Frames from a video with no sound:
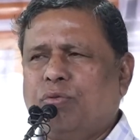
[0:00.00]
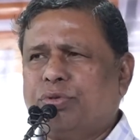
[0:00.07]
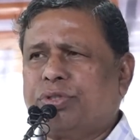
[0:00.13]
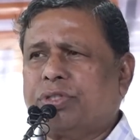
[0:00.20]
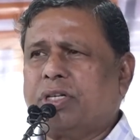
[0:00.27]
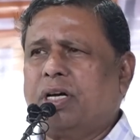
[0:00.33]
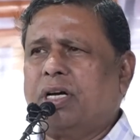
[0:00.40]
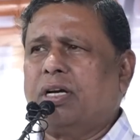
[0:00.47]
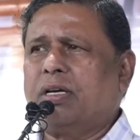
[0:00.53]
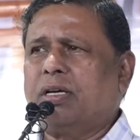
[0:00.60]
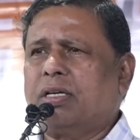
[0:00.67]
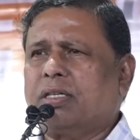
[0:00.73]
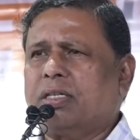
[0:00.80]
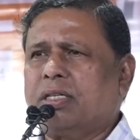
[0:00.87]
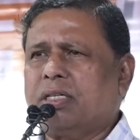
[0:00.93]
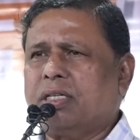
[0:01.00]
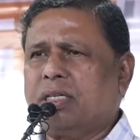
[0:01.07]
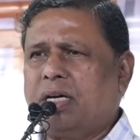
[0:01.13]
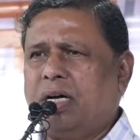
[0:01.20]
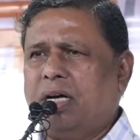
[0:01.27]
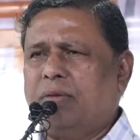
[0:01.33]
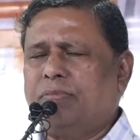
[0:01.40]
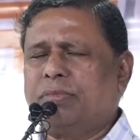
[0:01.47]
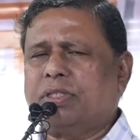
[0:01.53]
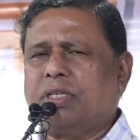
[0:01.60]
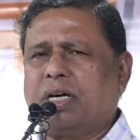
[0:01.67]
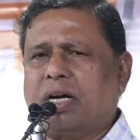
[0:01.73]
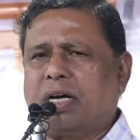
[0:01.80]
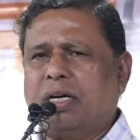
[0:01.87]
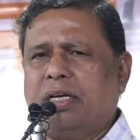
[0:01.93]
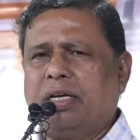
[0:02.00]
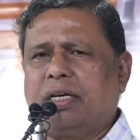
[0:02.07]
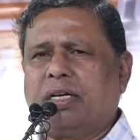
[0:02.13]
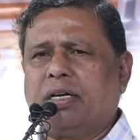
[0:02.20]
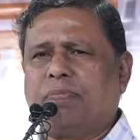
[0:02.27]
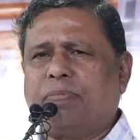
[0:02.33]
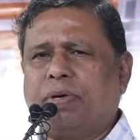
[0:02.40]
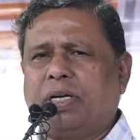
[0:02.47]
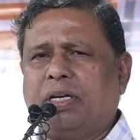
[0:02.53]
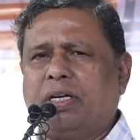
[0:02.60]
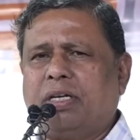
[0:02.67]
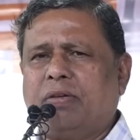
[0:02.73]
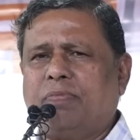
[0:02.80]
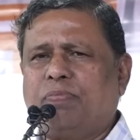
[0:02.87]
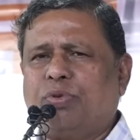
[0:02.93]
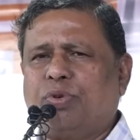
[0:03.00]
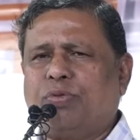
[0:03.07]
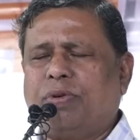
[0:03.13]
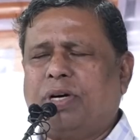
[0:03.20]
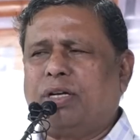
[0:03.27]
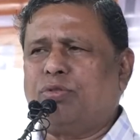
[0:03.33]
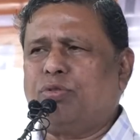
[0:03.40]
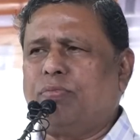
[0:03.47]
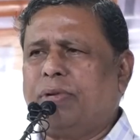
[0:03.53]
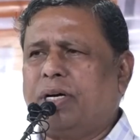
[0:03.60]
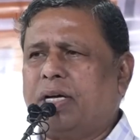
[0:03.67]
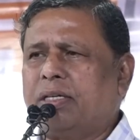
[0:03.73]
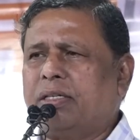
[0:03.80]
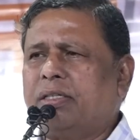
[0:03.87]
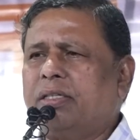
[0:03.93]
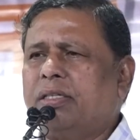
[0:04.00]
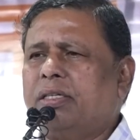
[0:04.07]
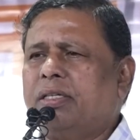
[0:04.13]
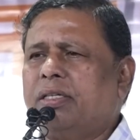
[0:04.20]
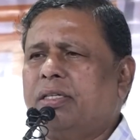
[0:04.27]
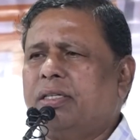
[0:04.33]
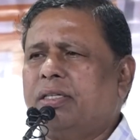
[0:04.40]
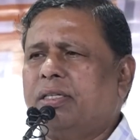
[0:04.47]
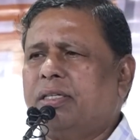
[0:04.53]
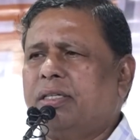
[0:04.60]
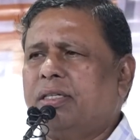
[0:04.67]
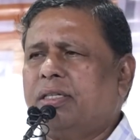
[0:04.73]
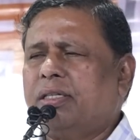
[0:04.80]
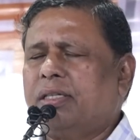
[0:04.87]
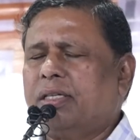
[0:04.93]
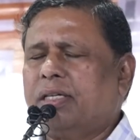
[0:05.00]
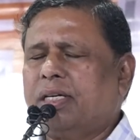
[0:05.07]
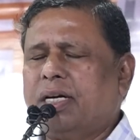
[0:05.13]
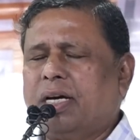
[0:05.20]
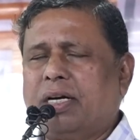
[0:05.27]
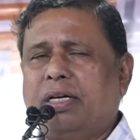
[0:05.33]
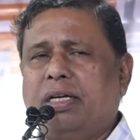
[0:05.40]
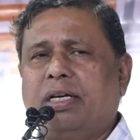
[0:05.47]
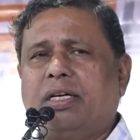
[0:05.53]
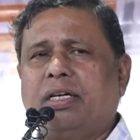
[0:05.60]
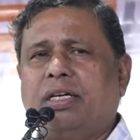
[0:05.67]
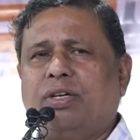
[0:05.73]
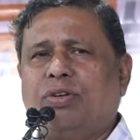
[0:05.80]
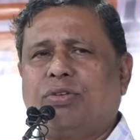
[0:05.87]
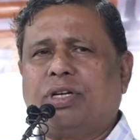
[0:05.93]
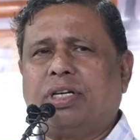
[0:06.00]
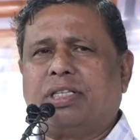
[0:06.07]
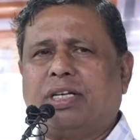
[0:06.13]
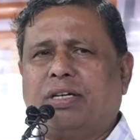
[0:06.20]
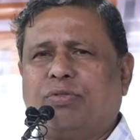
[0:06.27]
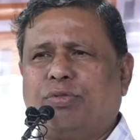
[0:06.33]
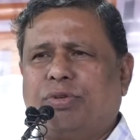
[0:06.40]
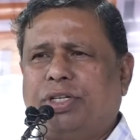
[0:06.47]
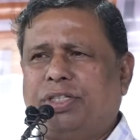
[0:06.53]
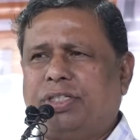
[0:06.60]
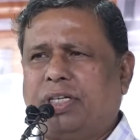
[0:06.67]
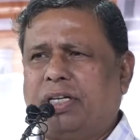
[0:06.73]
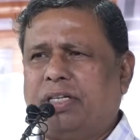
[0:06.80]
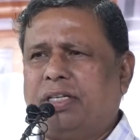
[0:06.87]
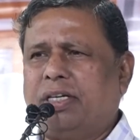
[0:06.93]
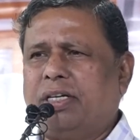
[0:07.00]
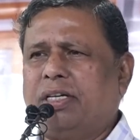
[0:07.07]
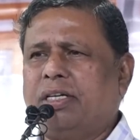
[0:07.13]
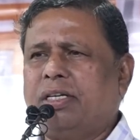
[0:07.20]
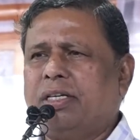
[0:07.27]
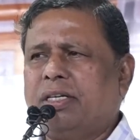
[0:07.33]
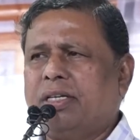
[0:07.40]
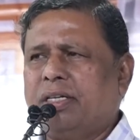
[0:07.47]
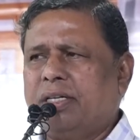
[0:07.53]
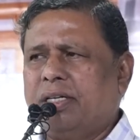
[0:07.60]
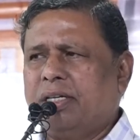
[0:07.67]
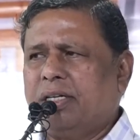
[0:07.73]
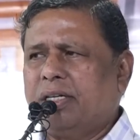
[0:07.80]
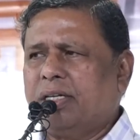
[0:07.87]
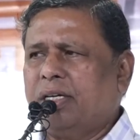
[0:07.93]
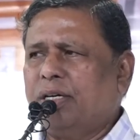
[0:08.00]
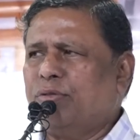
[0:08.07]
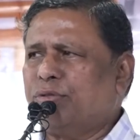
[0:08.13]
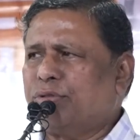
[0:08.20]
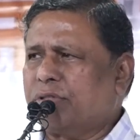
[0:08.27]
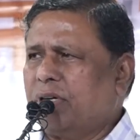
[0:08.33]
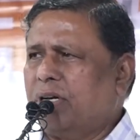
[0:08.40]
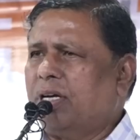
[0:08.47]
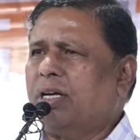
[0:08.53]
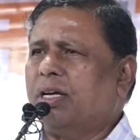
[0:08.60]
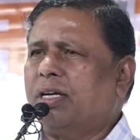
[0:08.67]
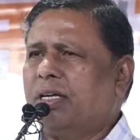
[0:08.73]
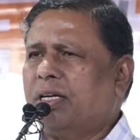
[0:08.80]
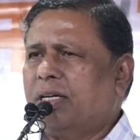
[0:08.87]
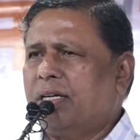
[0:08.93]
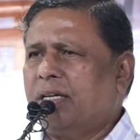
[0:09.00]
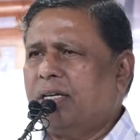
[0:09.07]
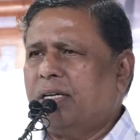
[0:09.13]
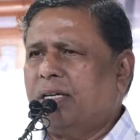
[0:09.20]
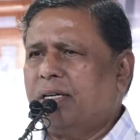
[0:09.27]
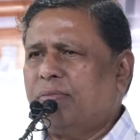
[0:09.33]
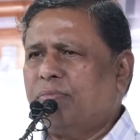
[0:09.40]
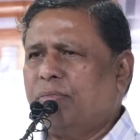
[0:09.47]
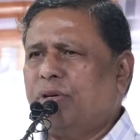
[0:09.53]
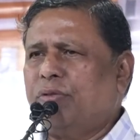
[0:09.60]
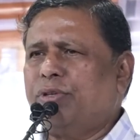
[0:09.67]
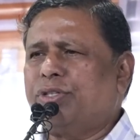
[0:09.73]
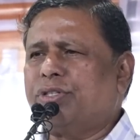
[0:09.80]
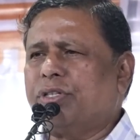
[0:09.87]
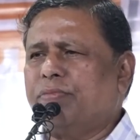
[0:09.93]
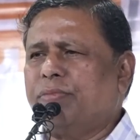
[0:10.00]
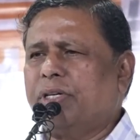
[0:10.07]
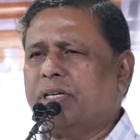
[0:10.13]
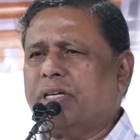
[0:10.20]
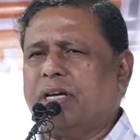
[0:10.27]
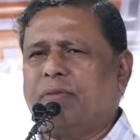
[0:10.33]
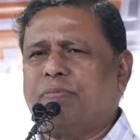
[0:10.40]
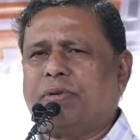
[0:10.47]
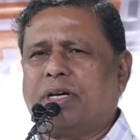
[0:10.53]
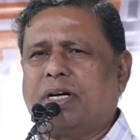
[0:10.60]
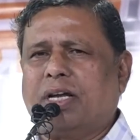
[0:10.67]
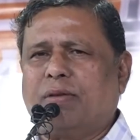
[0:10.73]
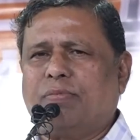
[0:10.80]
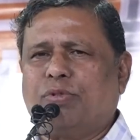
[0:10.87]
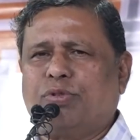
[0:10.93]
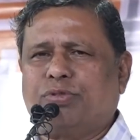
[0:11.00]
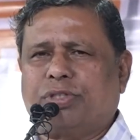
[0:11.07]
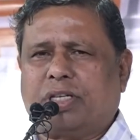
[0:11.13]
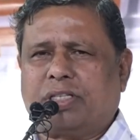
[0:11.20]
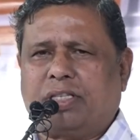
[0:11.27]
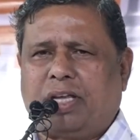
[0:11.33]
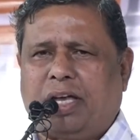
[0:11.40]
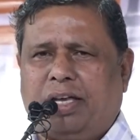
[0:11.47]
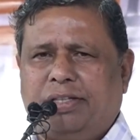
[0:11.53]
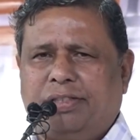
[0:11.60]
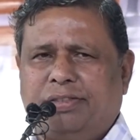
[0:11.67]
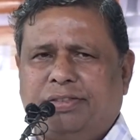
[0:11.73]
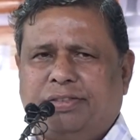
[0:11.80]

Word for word: उसका काम करने के पहले पूर्वानुमान करने की योग्यता होनी चाहिए कि उसका भविष्य में क्या परिणाम हो सकता है